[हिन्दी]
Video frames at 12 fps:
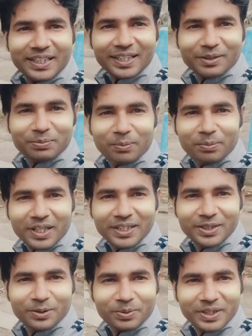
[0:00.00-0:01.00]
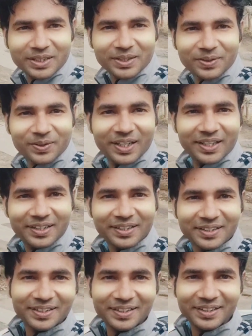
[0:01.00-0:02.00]
के पापा का ये ऑपरेशन होना है
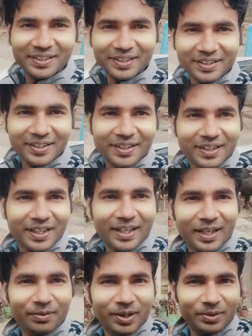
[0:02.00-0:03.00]
अब